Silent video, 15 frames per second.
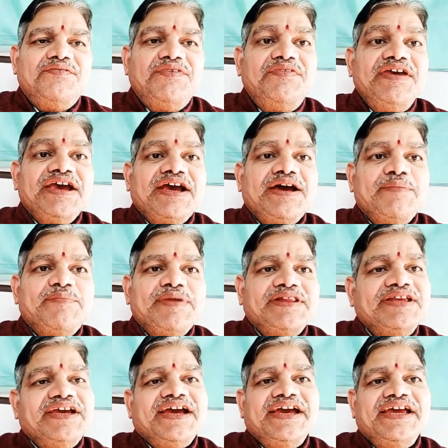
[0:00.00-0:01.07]
వివేక
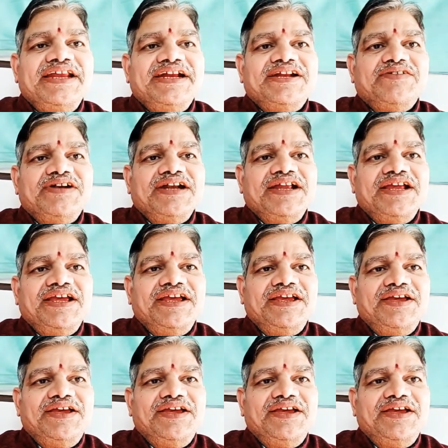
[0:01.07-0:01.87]
ప్రతీక అయినటువంటి